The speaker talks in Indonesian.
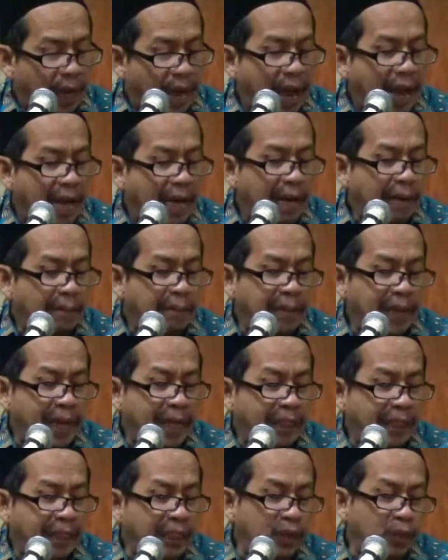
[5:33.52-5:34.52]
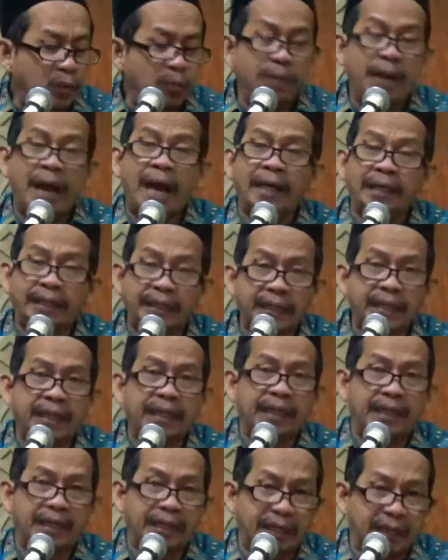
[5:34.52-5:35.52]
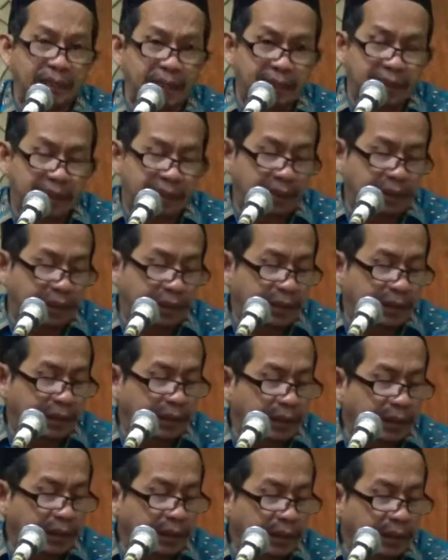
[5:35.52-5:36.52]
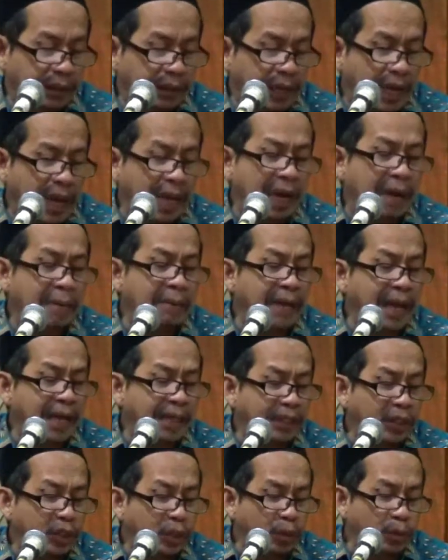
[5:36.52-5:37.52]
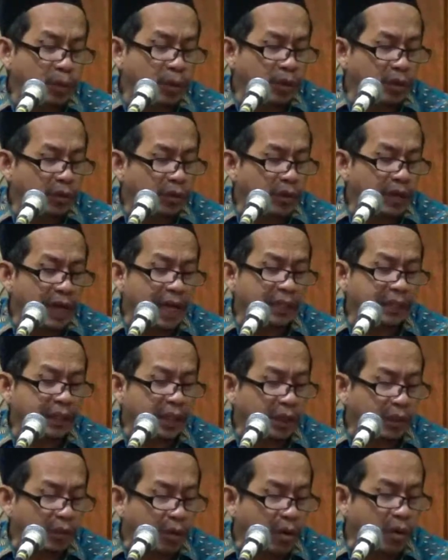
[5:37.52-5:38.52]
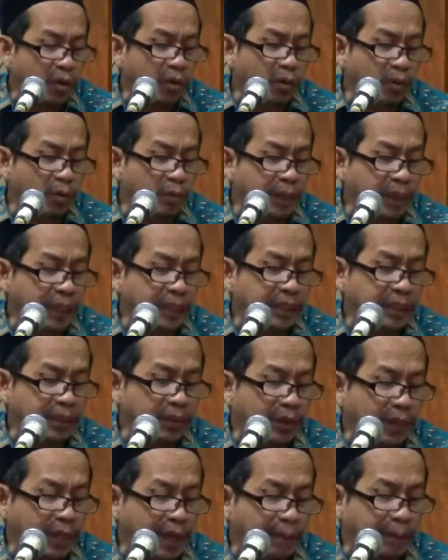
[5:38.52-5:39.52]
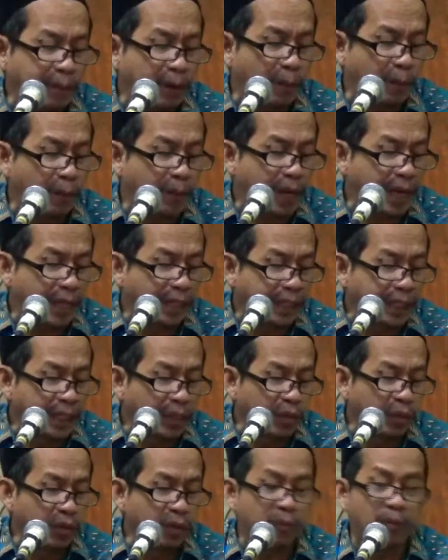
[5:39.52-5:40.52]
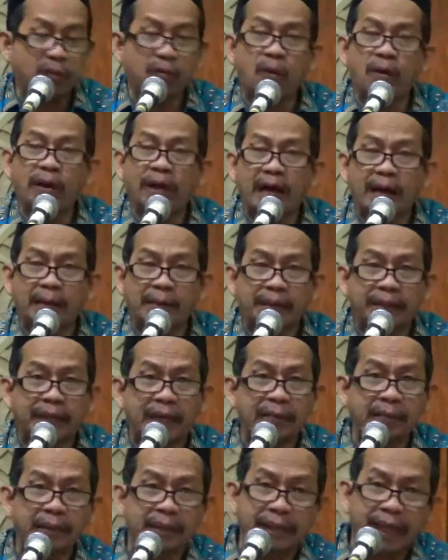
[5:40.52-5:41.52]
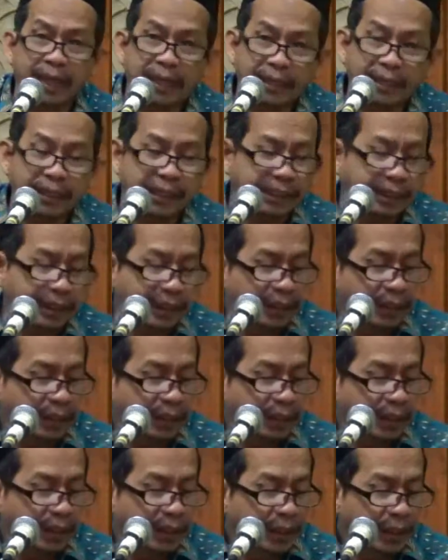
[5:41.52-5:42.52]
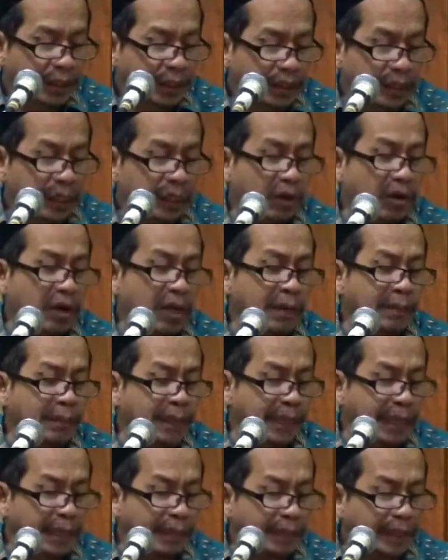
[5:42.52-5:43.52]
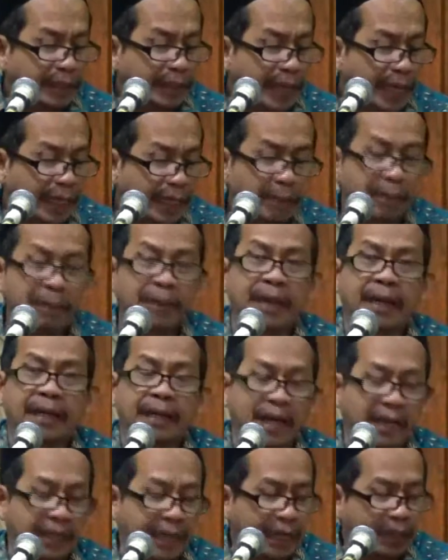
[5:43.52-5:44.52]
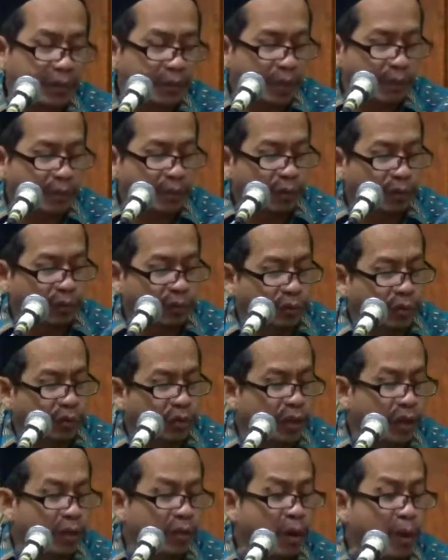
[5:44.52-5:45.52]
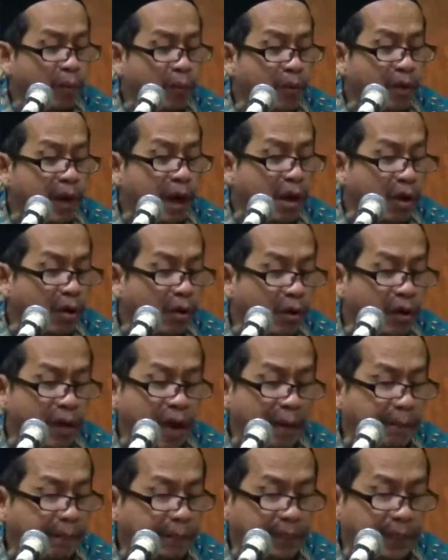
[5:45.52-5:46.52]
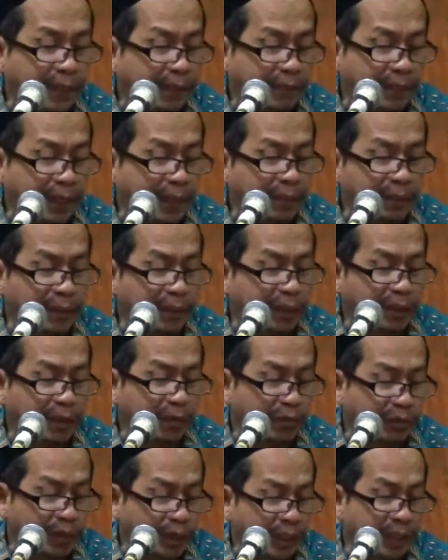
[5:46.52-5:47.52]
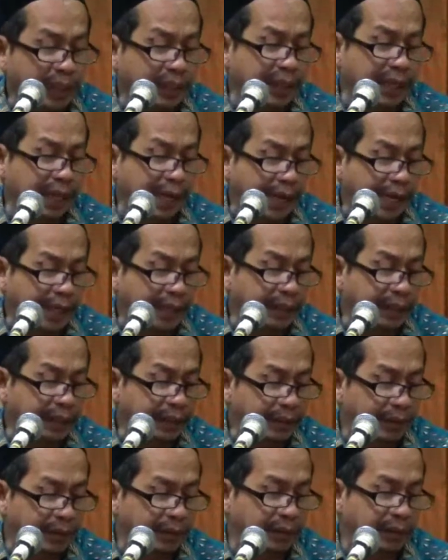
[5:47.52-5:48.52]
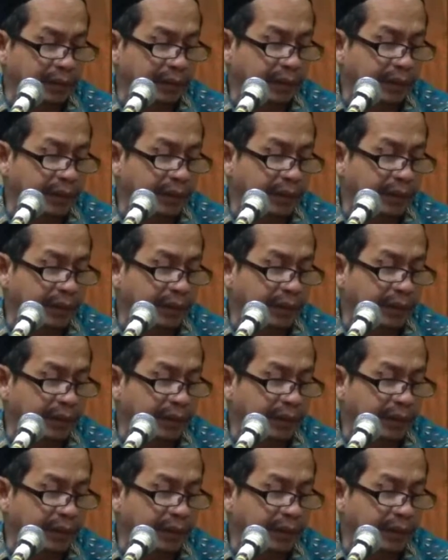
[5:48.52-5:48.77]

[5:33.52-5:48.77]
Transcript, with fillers: alam yaktikum nadhir alam yaktikum ana rateko kum ing sirokabe apa nadhirun apa wong kang meden-medeni lho kok ngremik-ngremik saiki mbiyen nalikane urip nang donya iku apa ora ana nabi sing meden-medeni kuwe eh hmm.